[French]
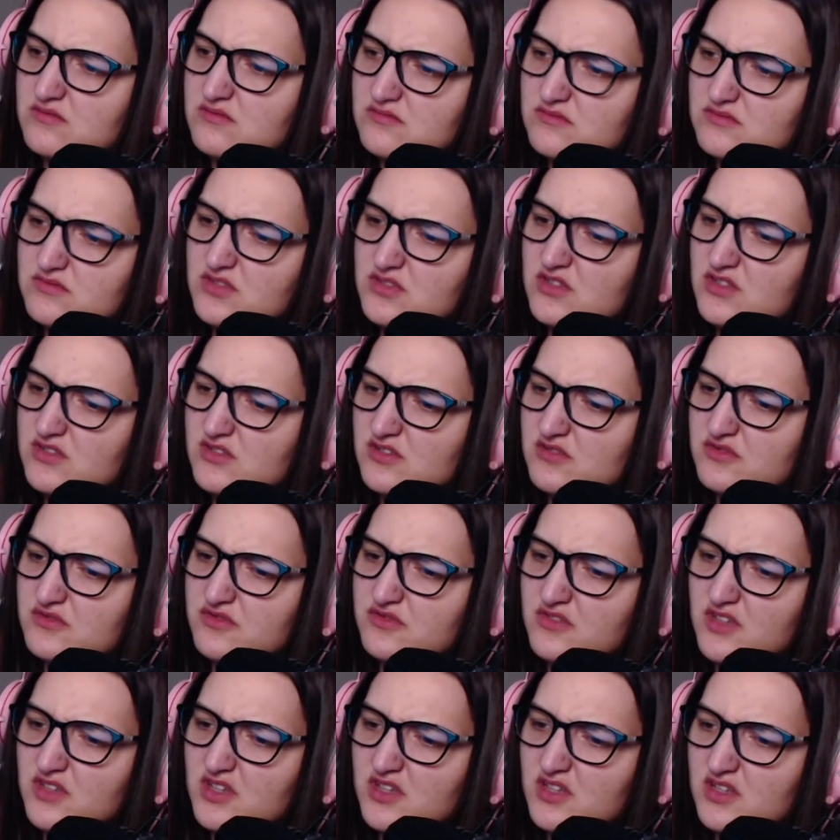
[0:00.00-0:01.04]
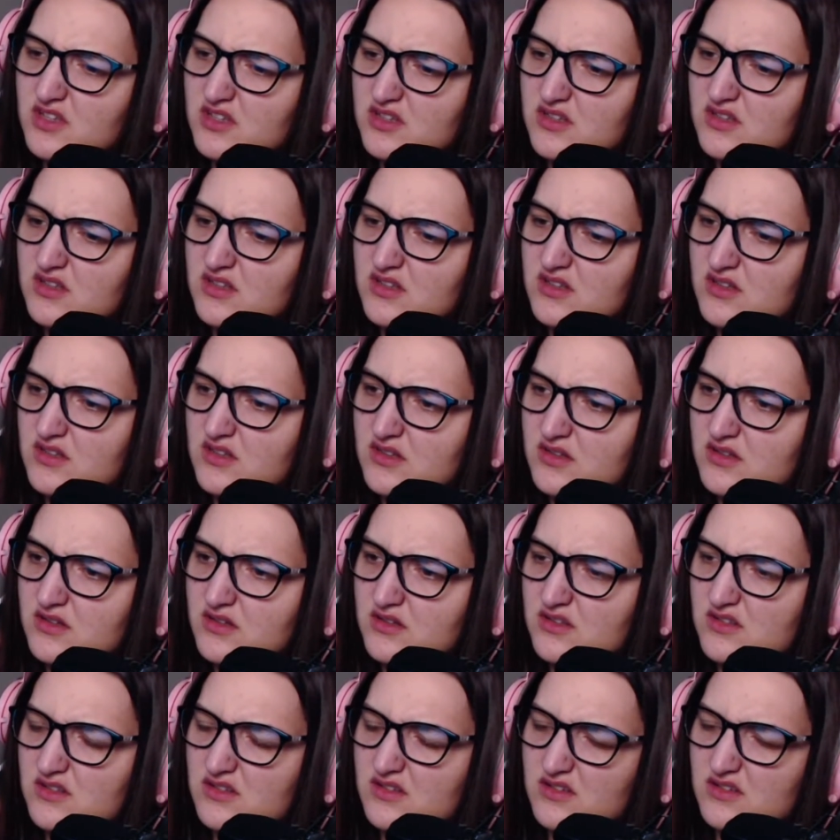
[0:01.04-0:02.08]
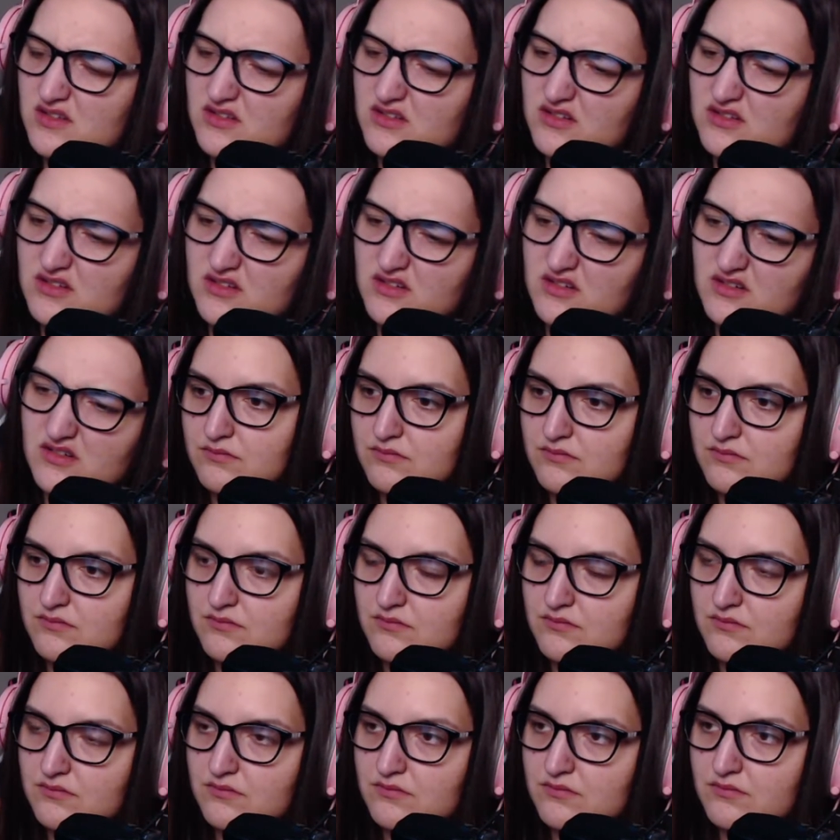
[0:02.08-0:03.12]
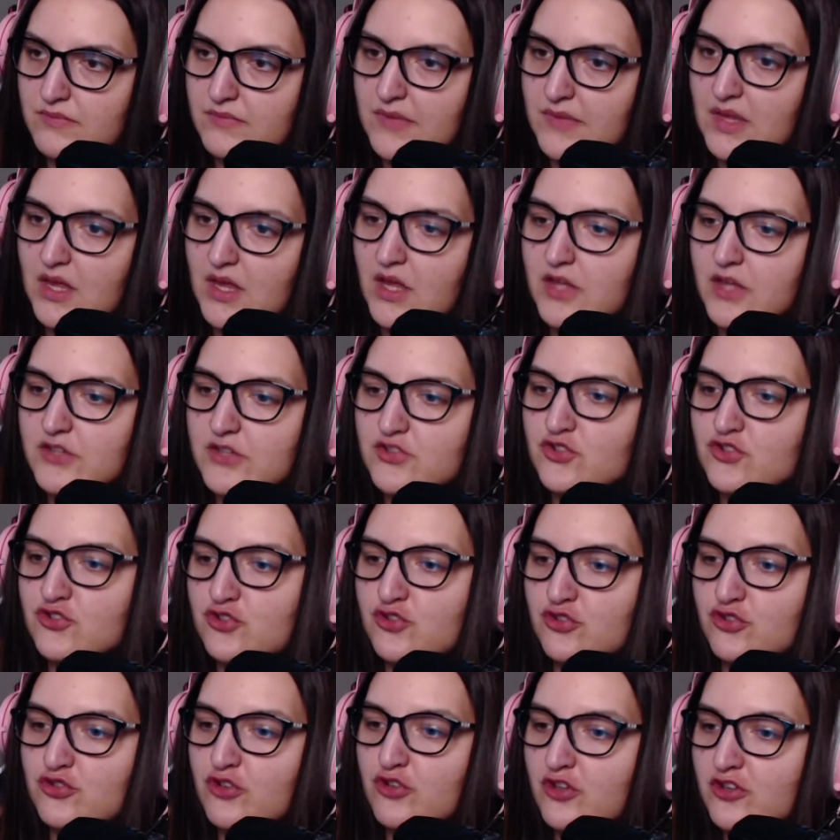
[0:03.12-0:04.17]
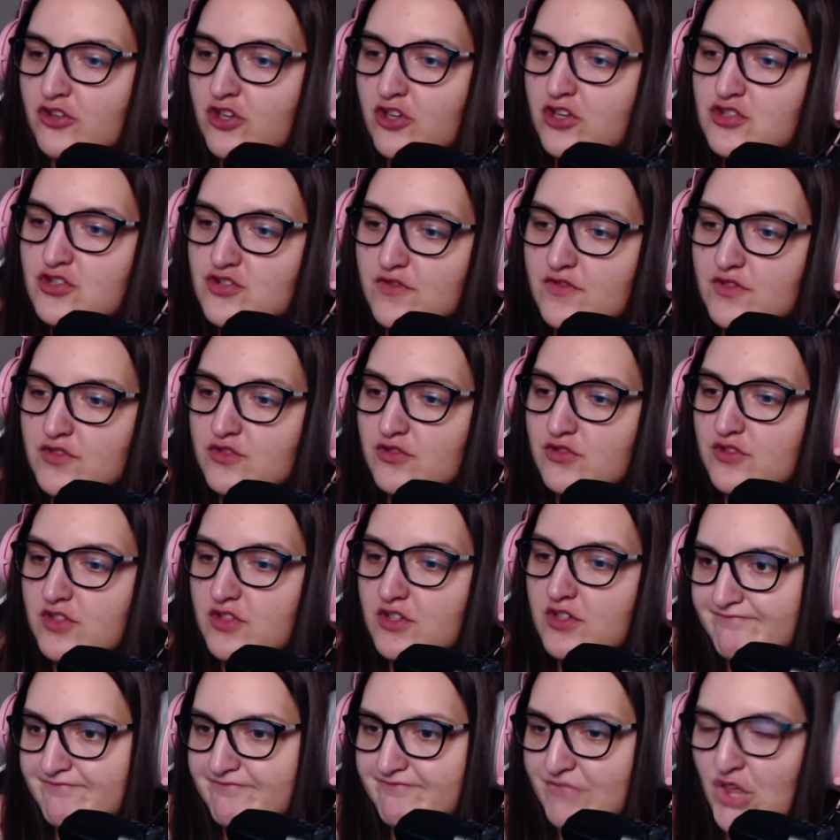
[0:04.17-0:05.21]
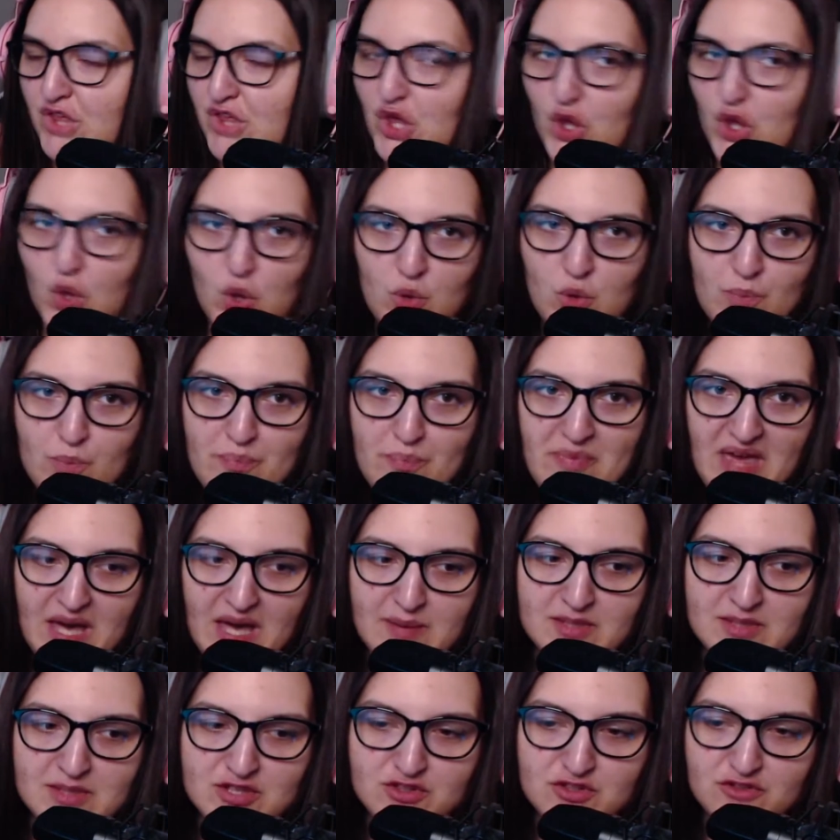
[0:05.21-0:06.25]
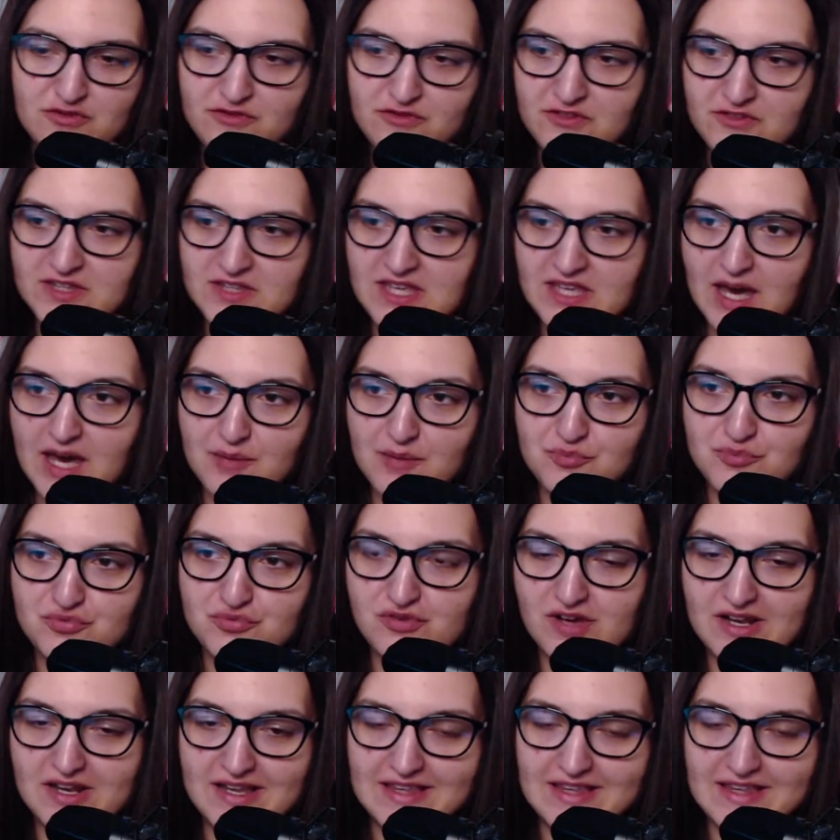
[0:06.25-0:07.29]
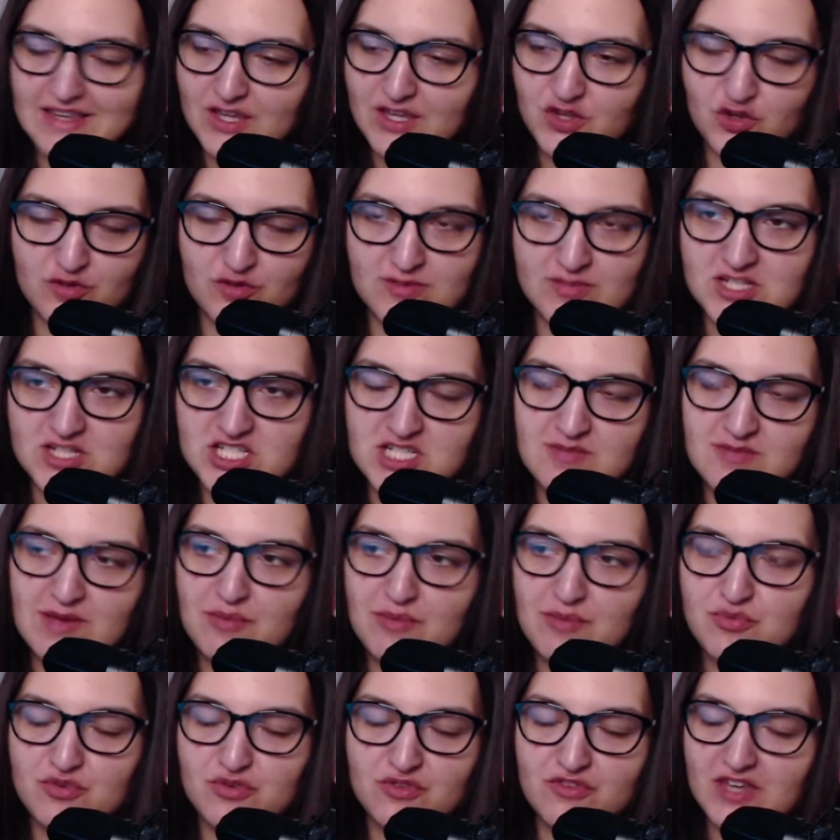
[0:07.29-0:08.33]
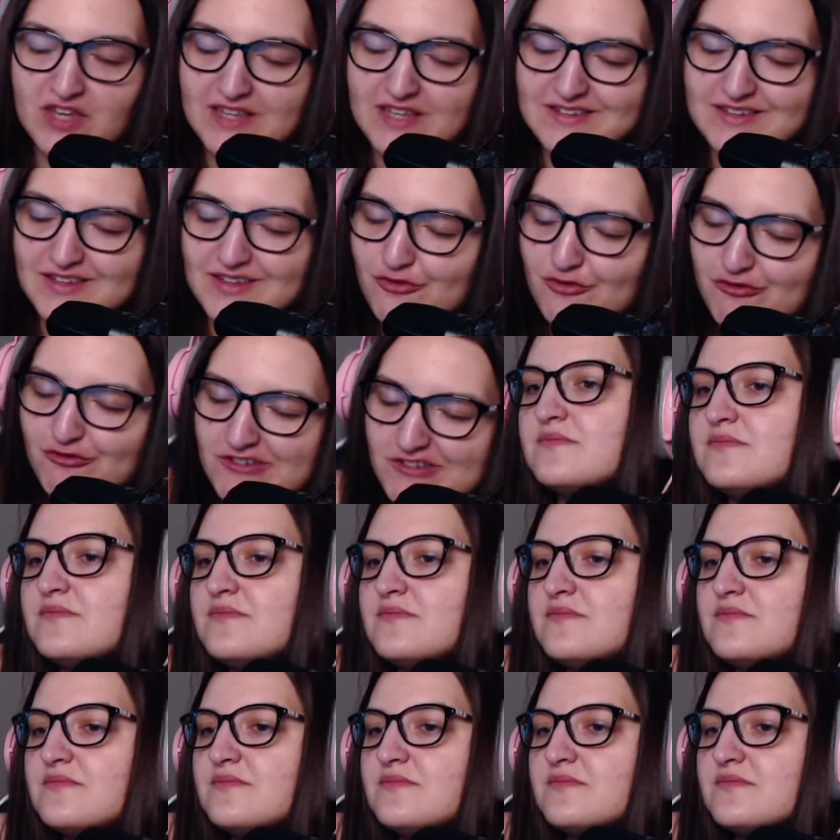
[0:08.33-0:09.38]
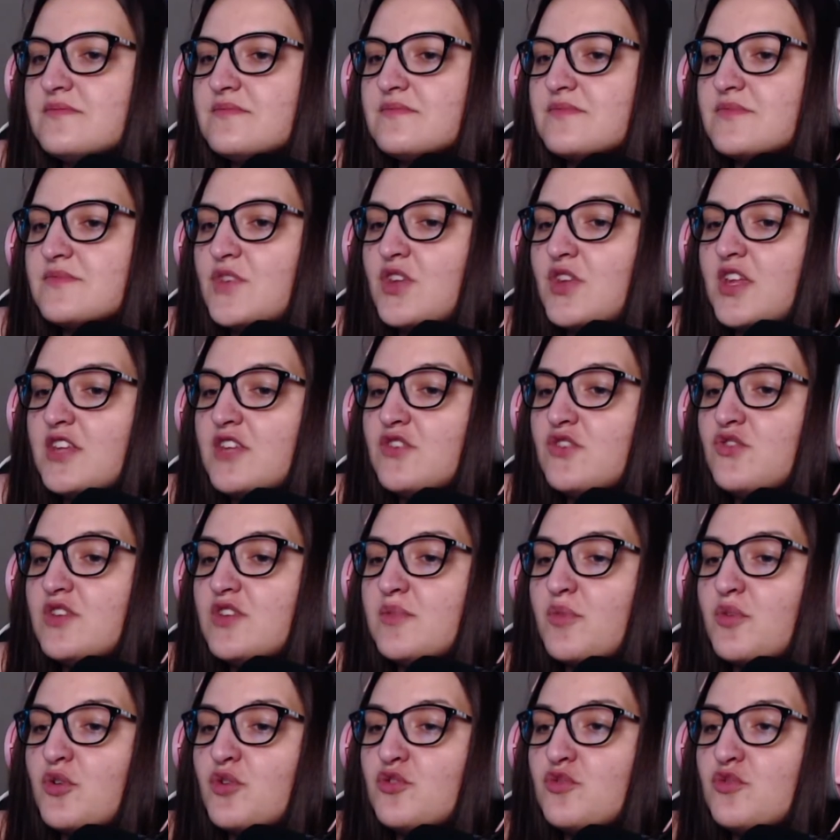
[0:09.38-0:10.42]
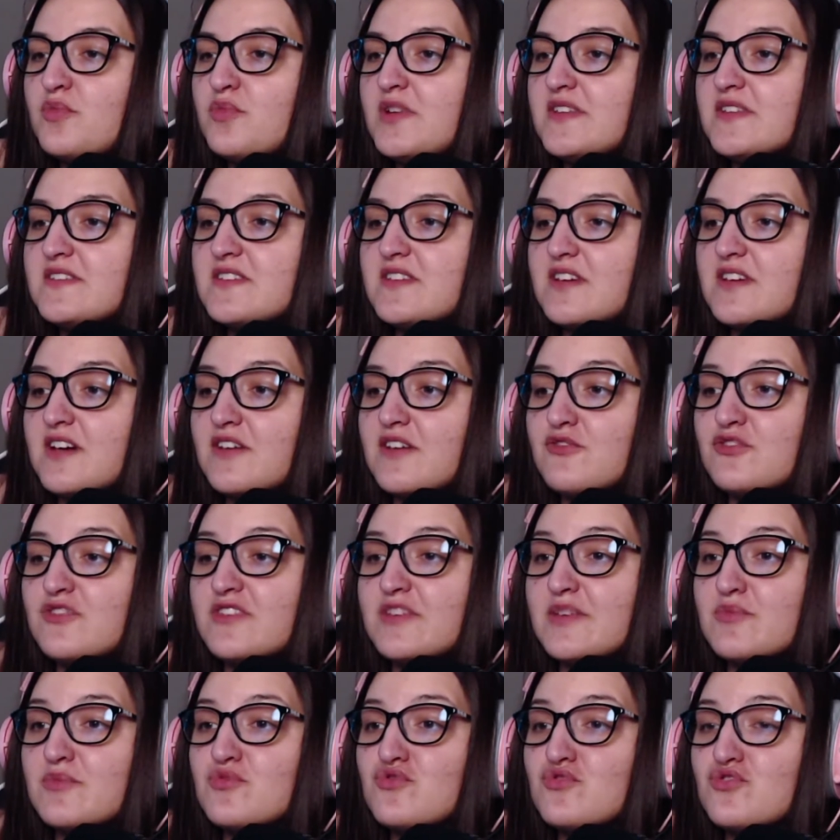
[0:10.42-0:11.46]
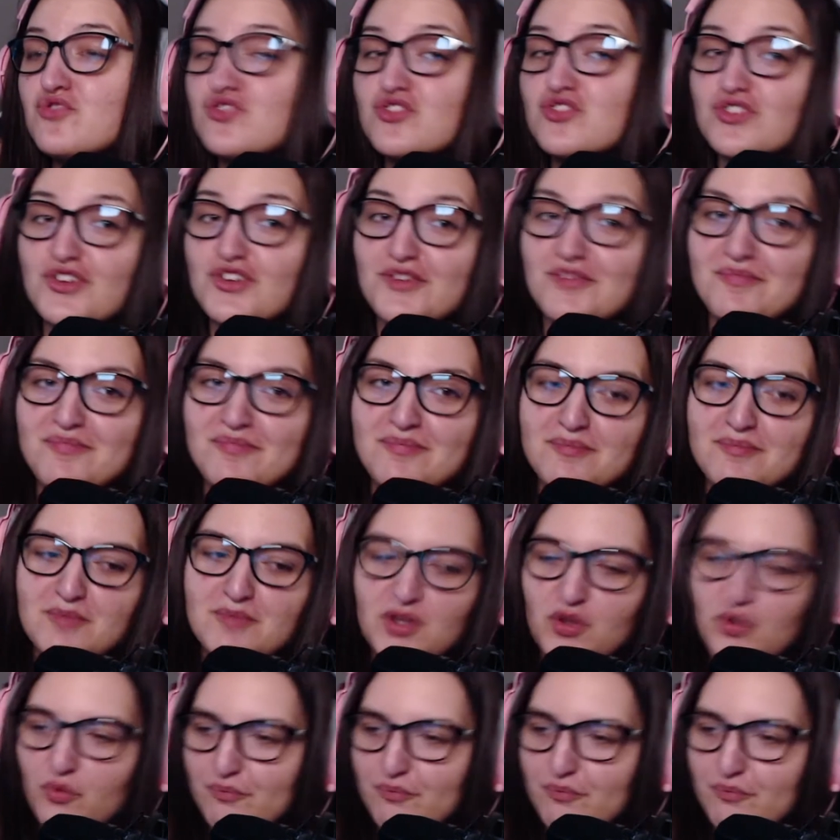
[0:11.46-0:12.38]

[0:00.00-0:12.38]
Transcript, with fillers: Qu'est-ce qu'elle fait Oh Tu ne t'entends rien à rien, j'ai envie de te dire. Hein. Une pyramide de filles à poil, il y a que Mashima pour faire ça, en fait. Il y en a une qui prend du plaisir, hein, vu sa bouche. Euh, pardon.